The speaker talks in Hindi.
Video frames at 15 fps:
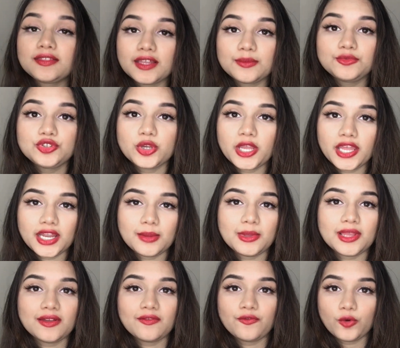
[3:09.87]
तब जो है ना
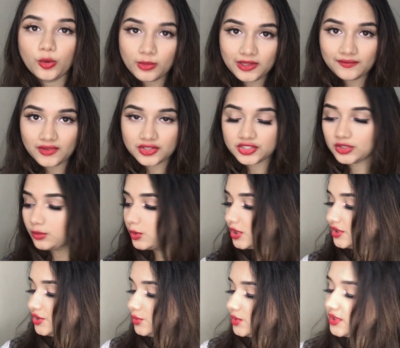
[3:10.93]
मैं फोमिंग फेशियल
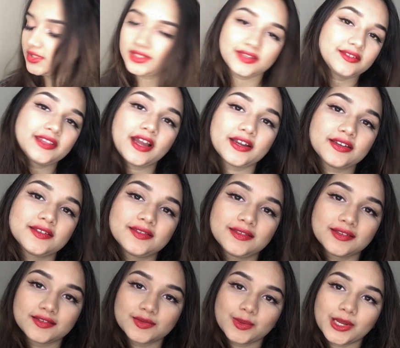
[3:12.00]
वॉश यूज़ करती हूँ दैट
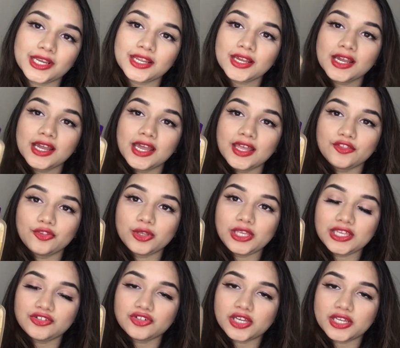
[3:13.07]
इज़ दिस वन तो
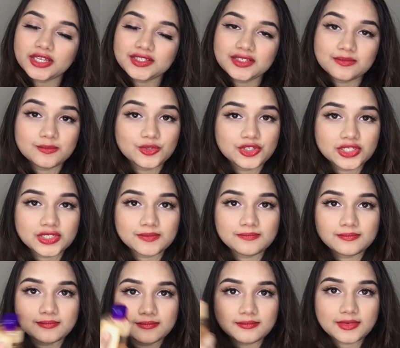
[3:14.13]
ये जो है ना जब मुझे
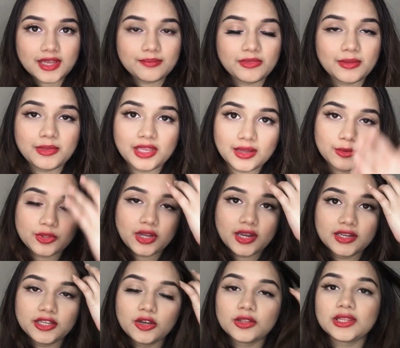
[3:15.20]
अपना मेकअप उतार
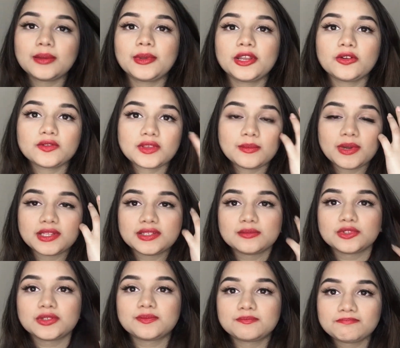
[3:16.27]
लिया होता है मैंने उसके बाद
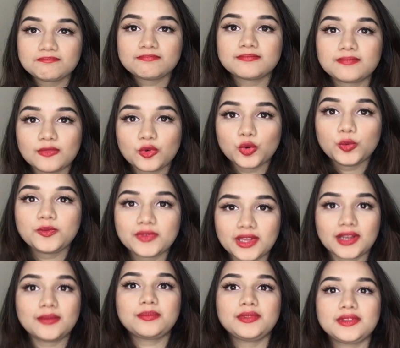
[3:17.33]
मुझे खूब
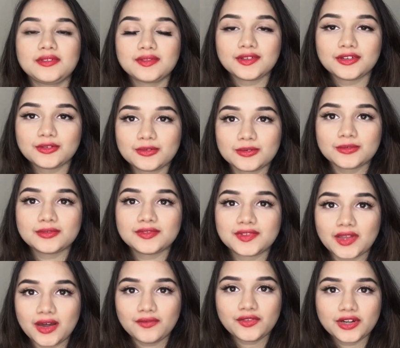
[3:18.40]
सारा अपनी स्किन को
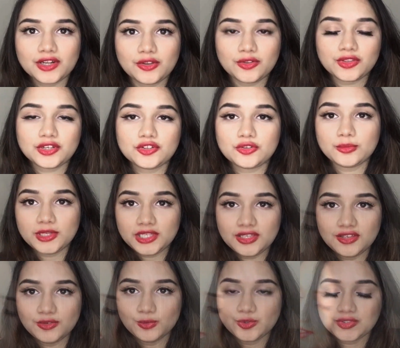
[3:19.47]
साफ़ करना होता है तो मैं
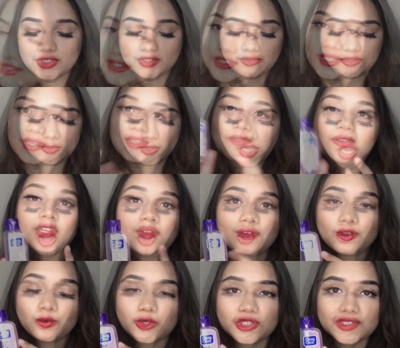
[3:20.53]
ये यूज़ करती हूँ इस वाले
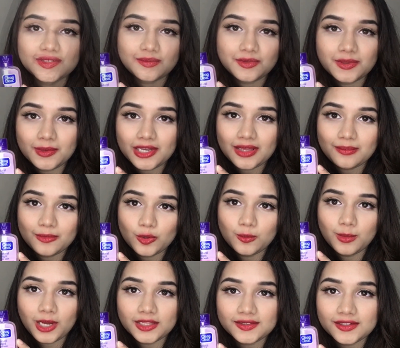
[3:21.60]
फेस वॉश की सबसे पहले हम लोग
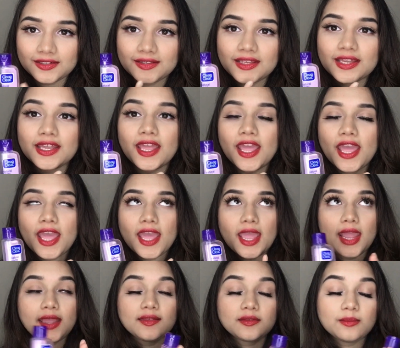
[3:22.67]
बात करते हैं
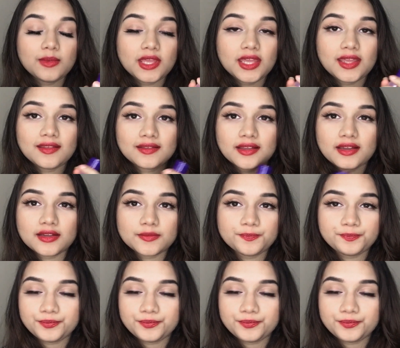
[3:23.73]
इसमें इसका